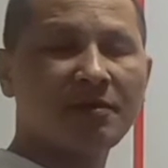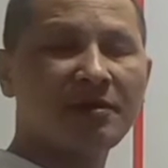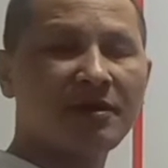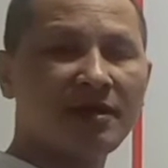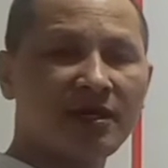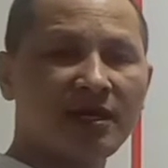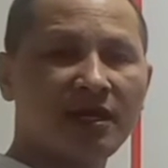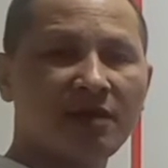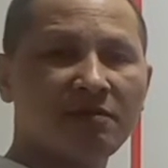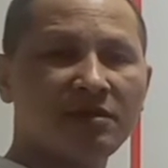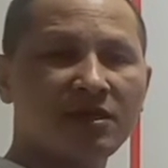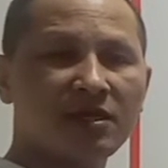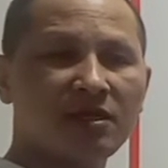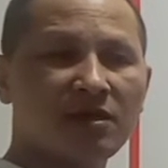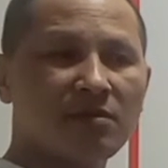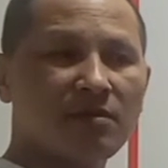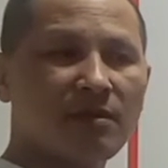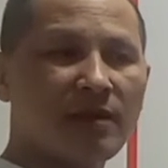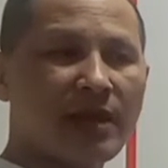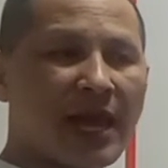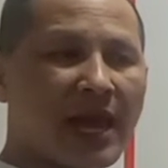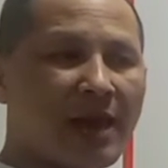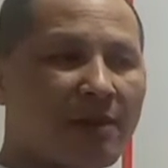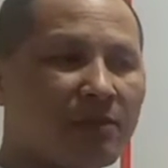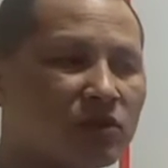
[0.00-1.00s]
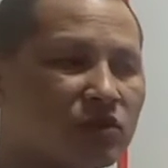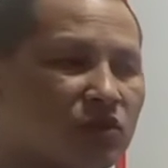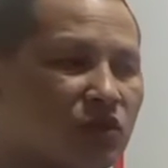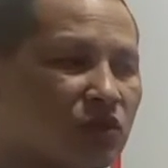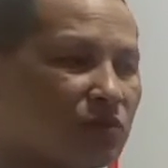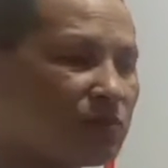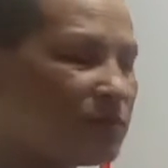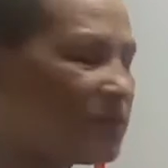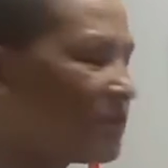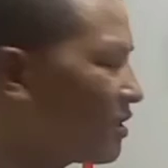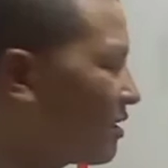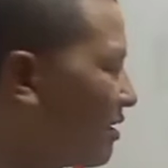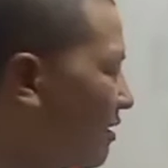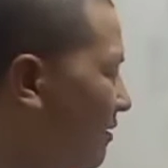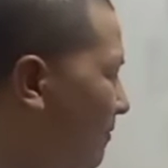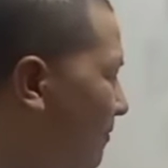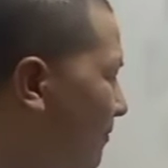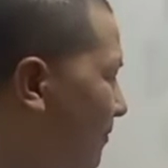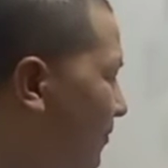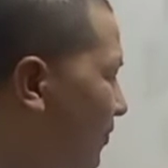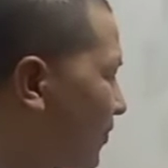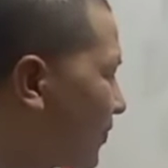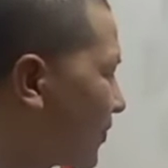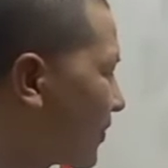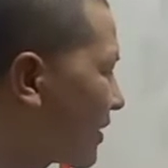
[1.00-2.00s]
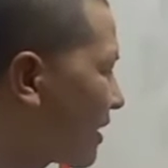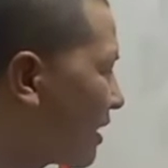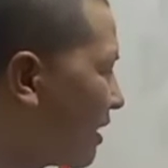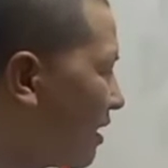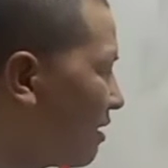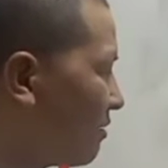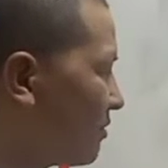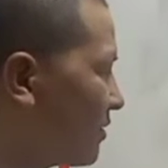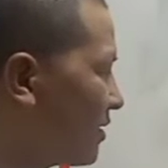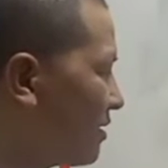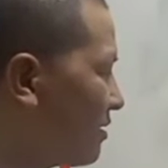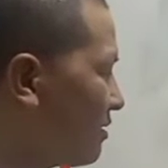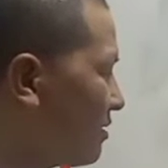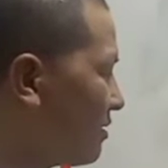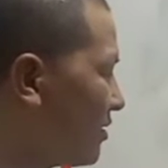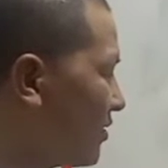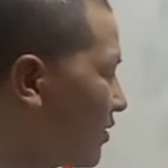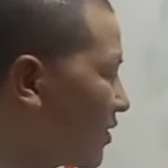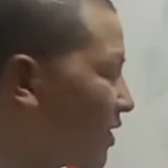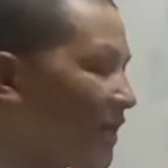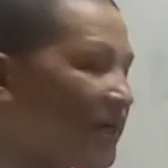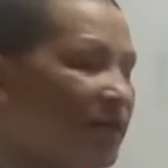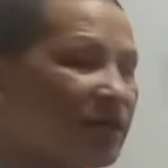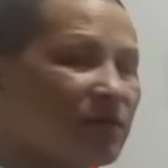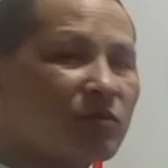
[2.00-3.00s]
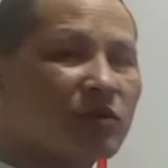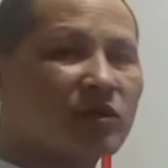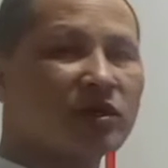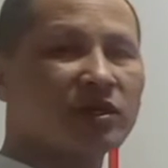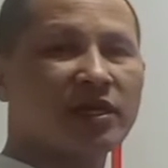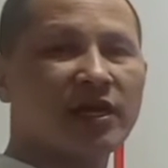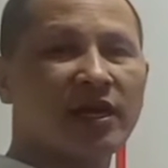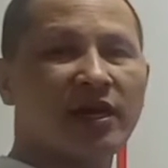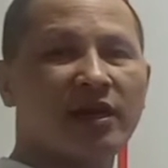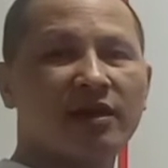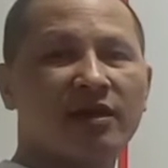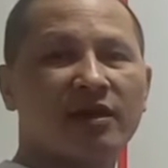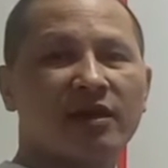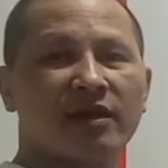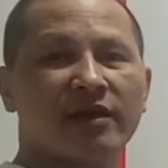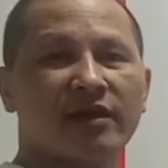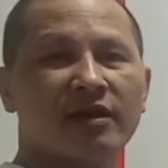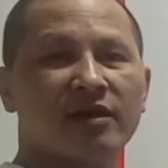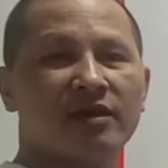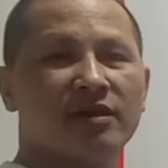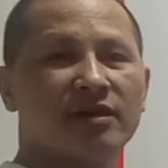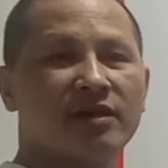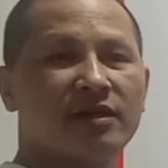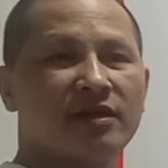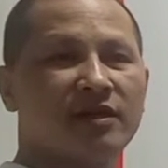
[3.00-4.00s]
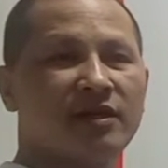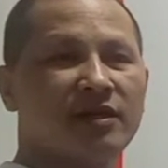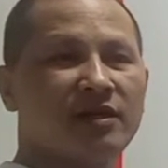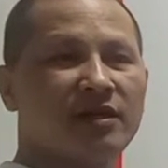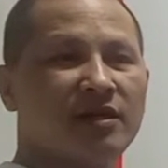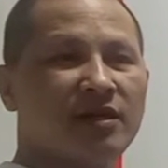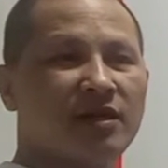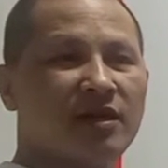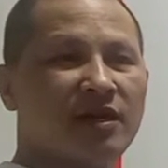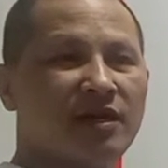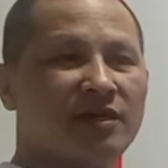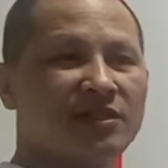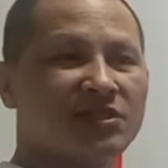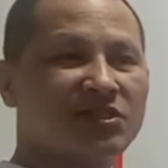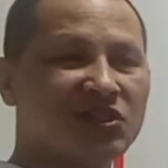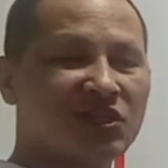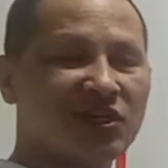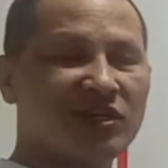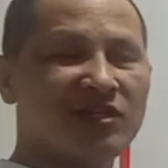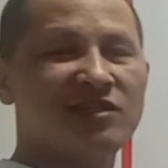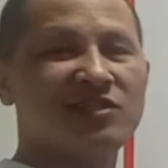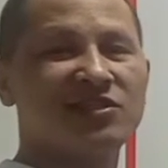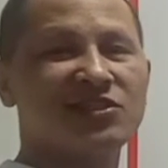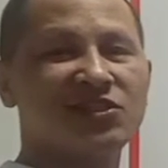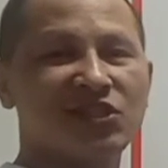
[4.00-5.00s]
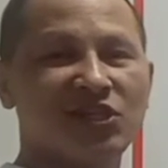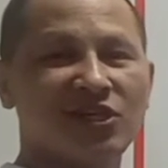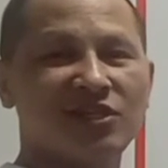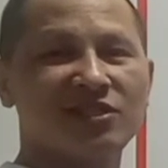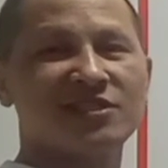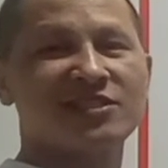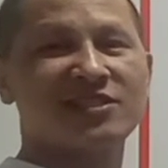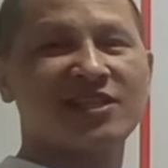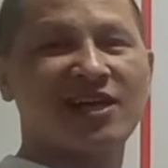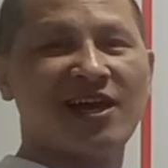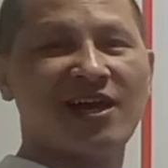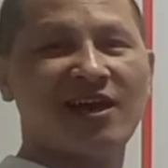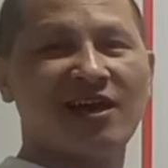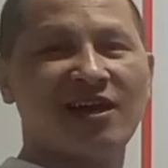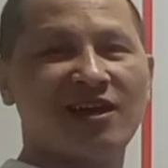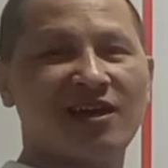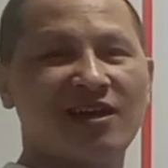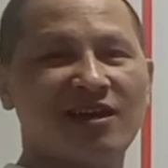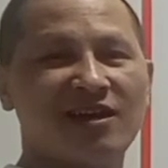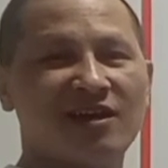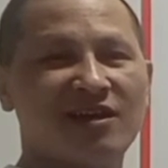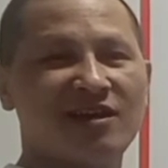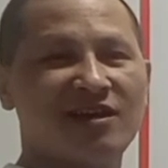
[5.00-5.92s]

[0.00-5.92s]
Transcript: अभी इंडिया में देखिए अमेजोन में देखिए अभी कटिंग बोर्ड क्या है क्या है स्टेनलेस स्टील्स का है